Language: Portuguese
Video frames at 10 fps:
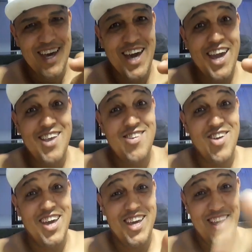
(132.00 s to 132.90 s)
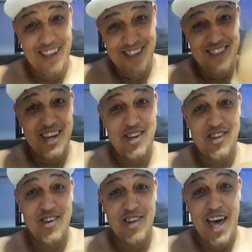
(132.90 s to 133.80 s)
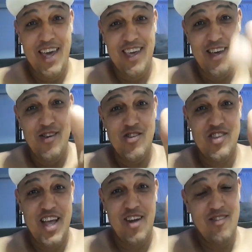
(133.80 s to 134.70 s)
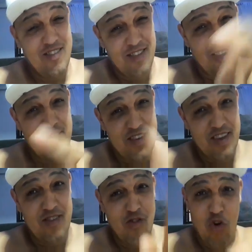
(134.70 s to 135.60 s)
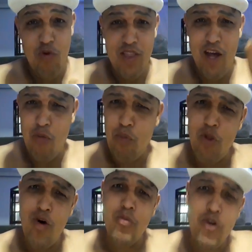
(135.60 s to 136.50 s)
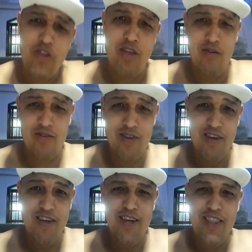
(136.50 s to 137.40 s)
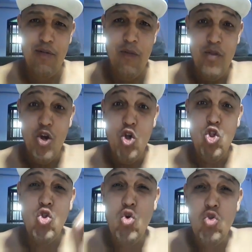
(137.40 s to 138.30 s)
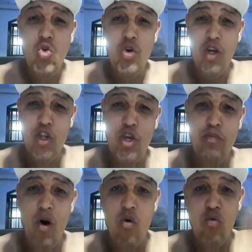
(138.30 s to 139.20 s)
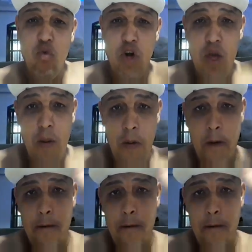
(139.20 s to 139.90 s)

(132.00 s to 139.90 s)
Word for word: É isso aí, deixe seu like, gostaram? Não esqueça do comentário, pelo amor de Deus, tá bom? Tudo de bom, fui!